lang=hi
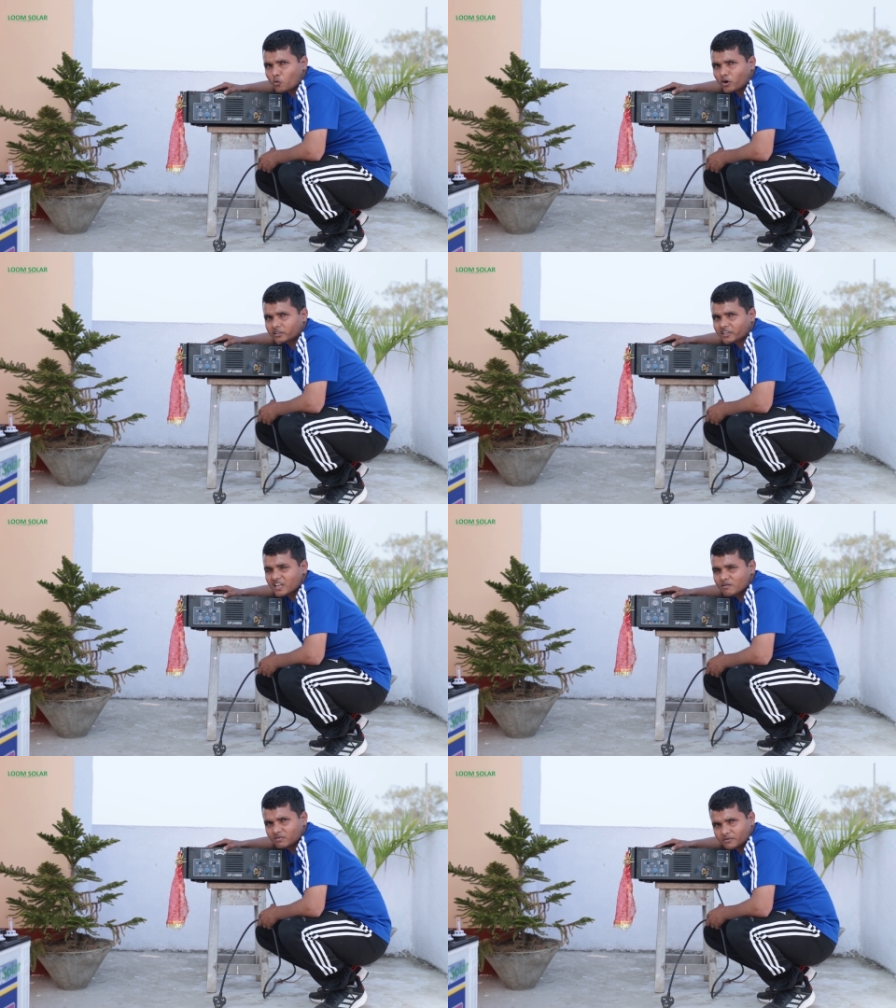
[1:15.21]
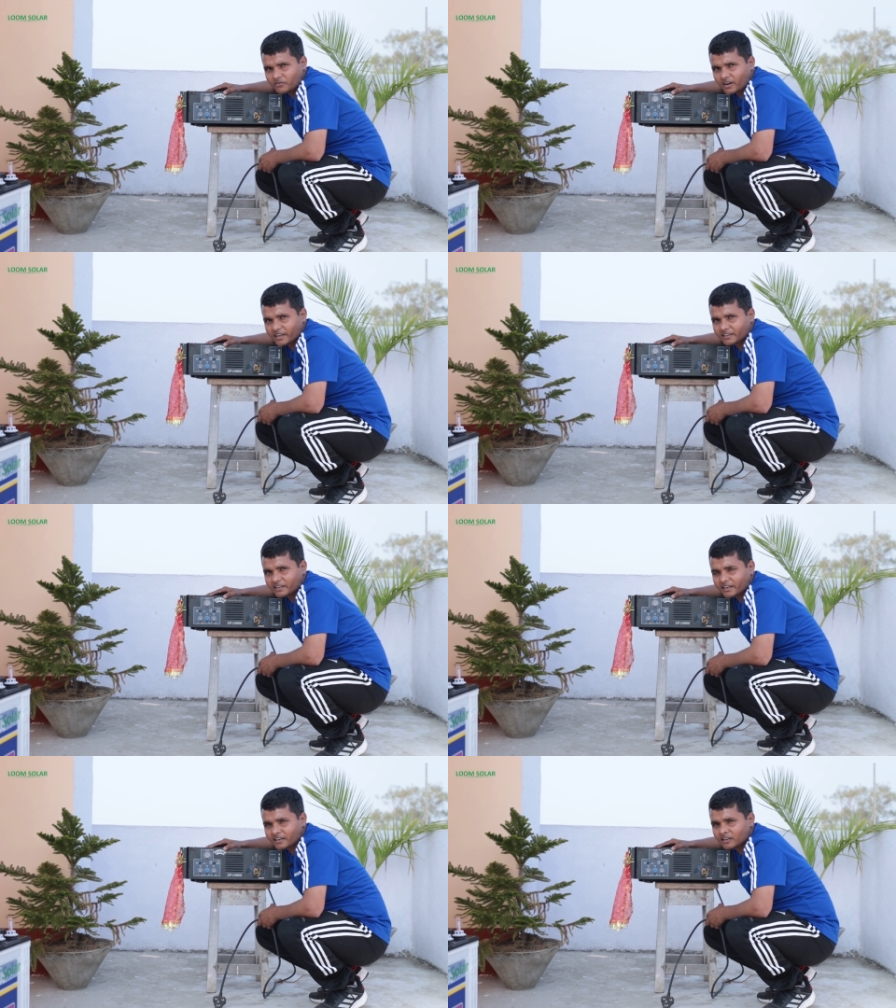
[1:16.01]
वॉट का एम्पलीफायर
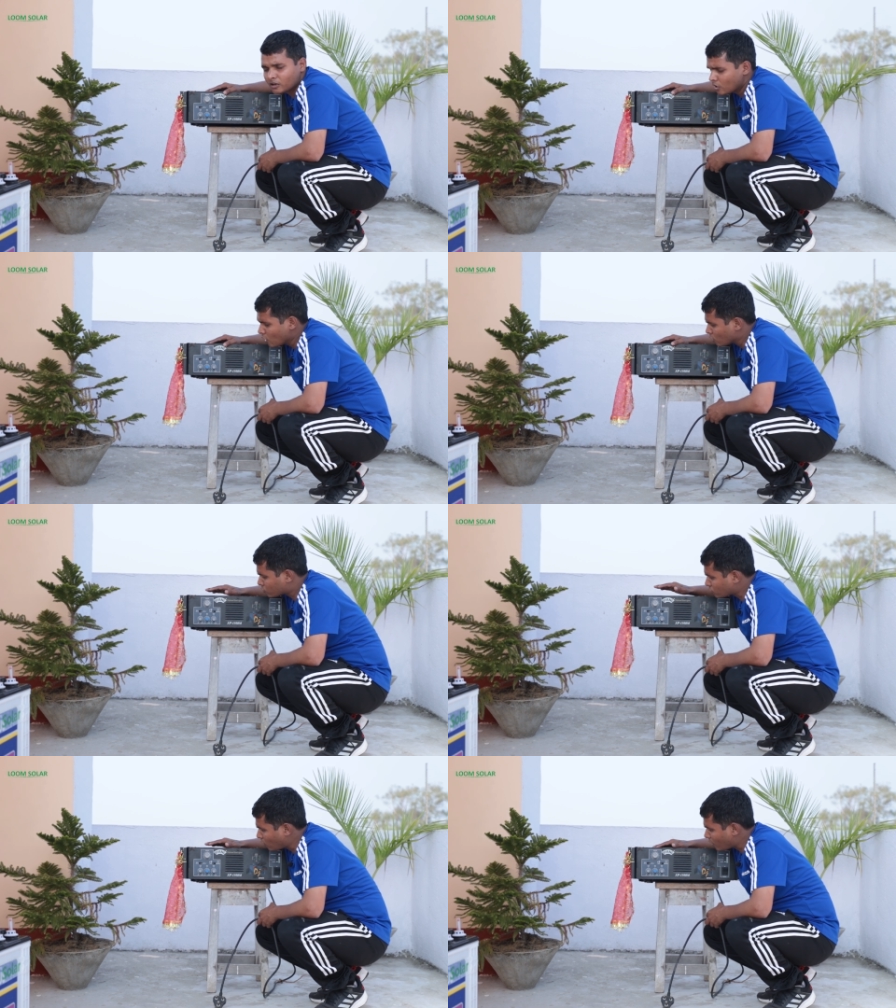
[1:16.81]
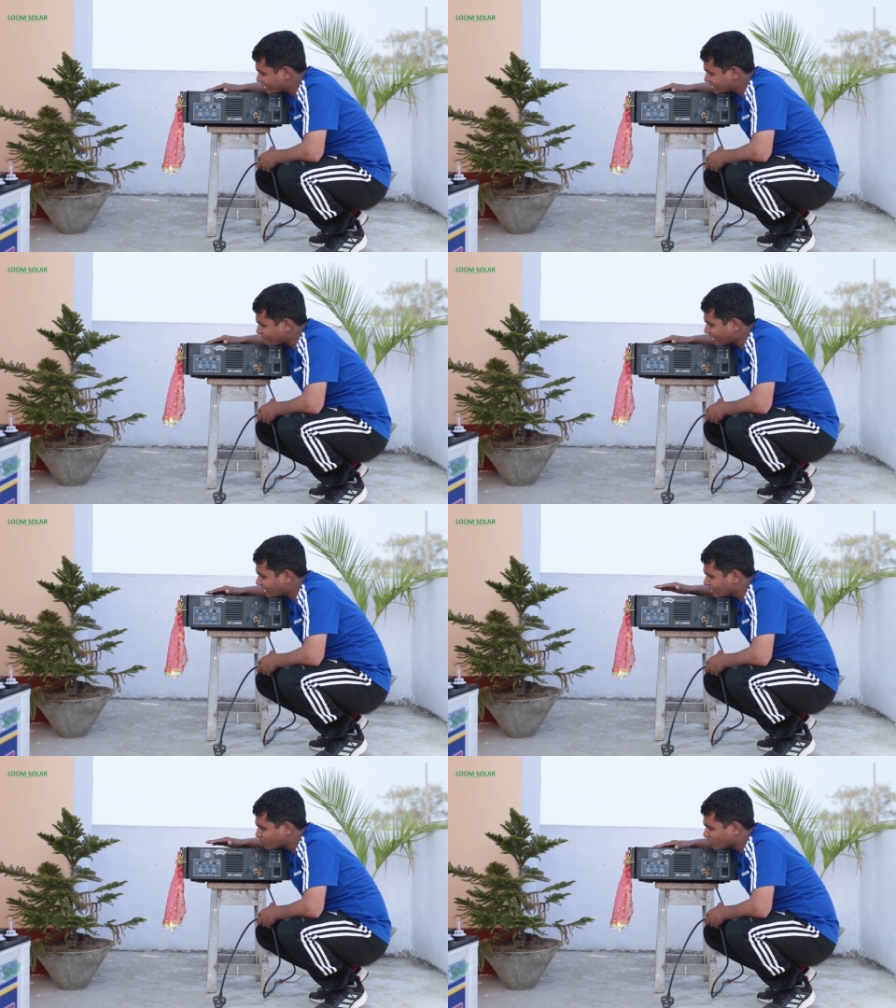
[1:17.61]
है सो so, इस पर
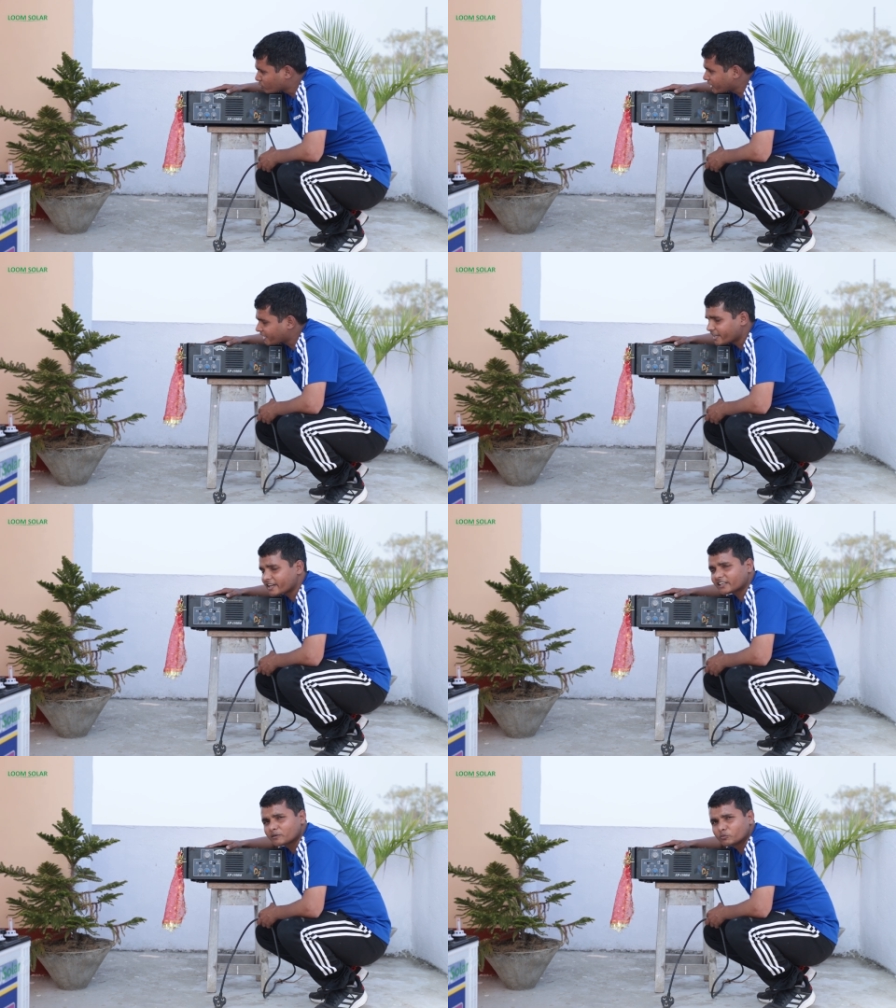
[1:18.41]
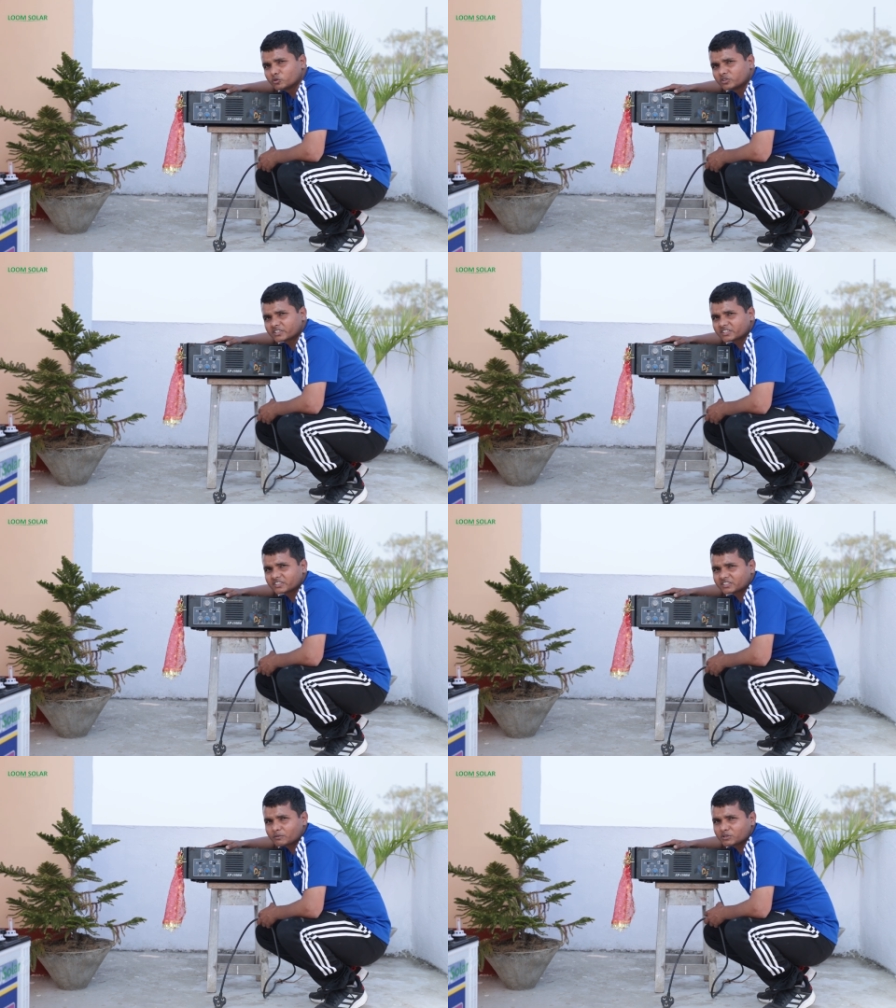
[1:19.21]
कन्फ्यूजन है कि म्यूजिक
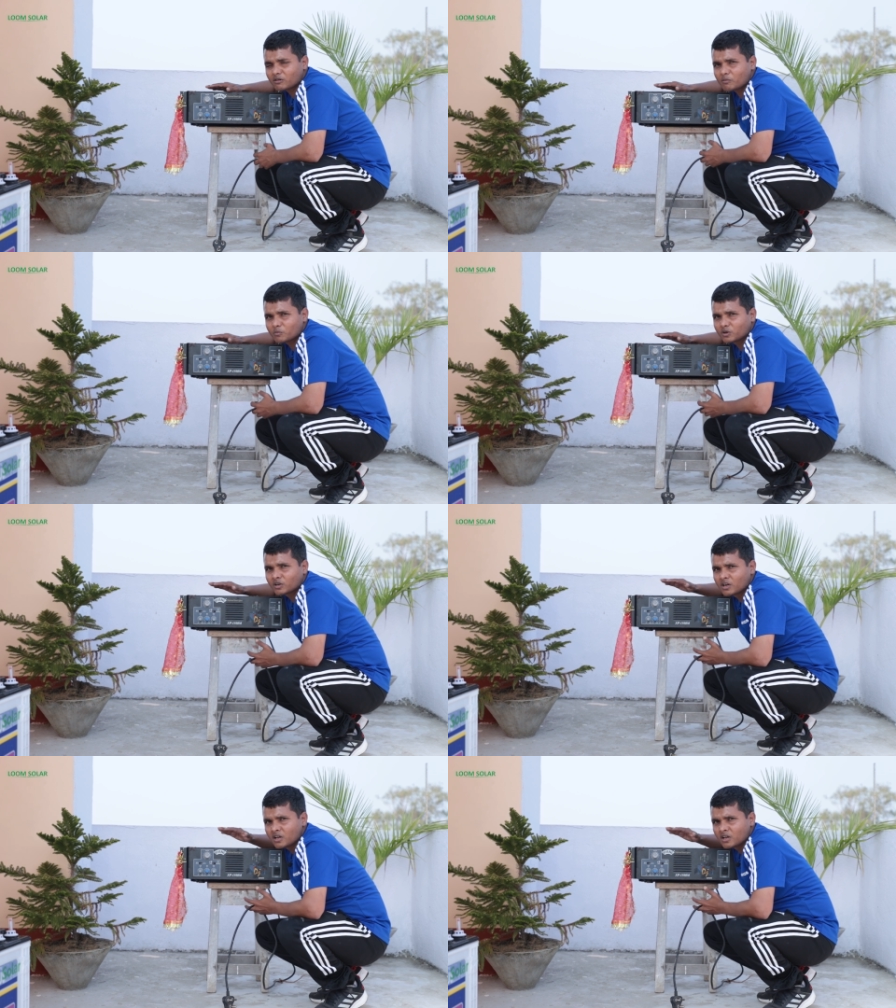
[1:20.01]
सिस्टम जब हम